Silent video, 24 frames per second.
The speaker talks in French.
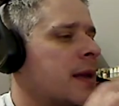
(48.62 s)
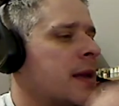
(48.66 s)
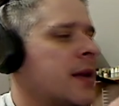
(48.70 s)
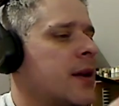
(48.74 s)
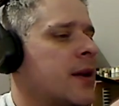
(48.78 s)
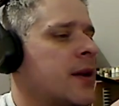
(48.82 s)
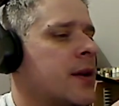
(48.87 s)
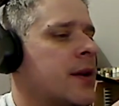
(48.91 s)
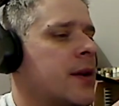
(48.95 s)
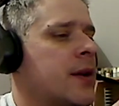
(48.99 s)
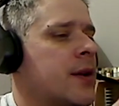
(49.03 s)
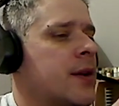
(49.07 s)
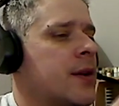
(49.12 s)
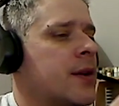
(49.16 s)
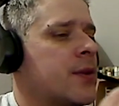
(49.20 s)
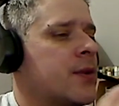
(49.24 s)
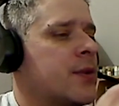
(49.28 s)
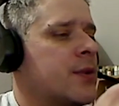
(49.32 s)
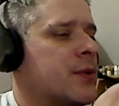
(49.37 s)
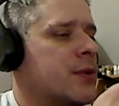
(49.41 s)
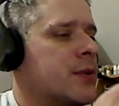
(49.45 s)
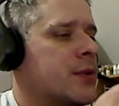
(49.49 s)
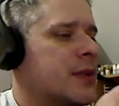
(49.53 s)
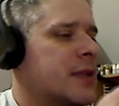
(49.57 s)
euh,
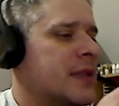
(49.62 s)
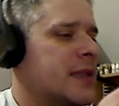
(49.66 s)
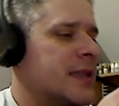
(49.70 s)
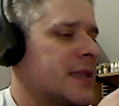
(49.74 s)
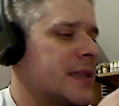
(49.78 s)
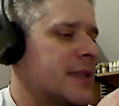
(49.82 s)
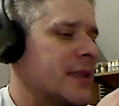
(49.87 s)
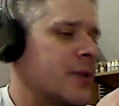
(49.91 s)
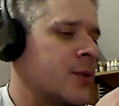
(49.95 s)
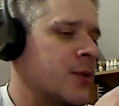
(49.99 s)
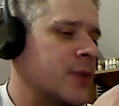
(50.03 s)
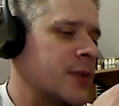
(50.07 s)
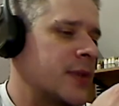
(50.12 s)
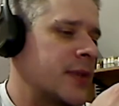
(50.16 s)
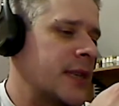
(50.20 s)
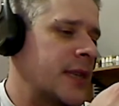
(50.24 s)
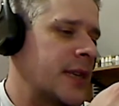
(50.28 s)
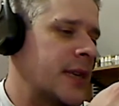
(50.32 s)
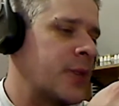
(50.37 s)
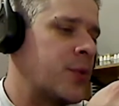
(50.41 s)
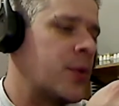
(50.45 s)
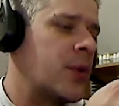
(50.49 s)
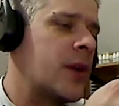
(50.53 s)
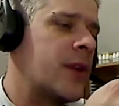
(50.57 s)
que c'est
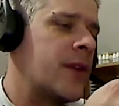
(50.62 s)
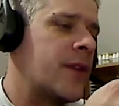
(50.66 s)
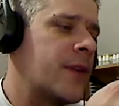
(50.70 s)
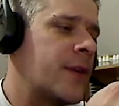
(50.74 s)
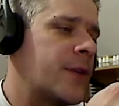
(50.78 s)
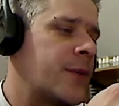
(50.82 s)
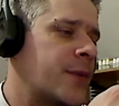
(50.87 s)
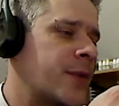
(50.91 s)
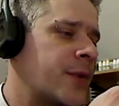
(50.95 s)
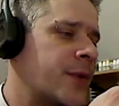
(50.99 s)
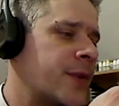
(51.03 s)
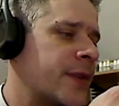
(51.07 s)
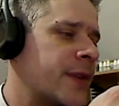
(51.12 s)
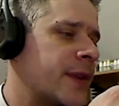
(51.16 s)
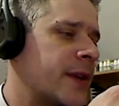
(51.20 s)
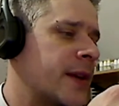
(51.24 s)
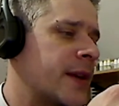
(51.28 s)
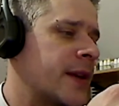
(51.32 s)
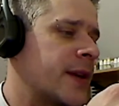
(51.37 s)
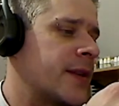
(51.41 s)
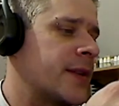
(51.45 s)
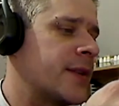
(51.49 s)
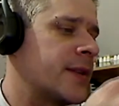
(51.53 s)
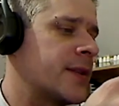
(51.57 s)
déconseillé pour les femmes
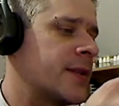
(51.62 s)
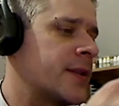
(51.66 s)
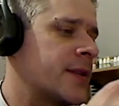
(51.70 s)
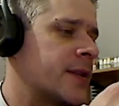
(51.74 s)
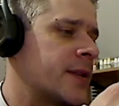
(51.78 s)
enceintes.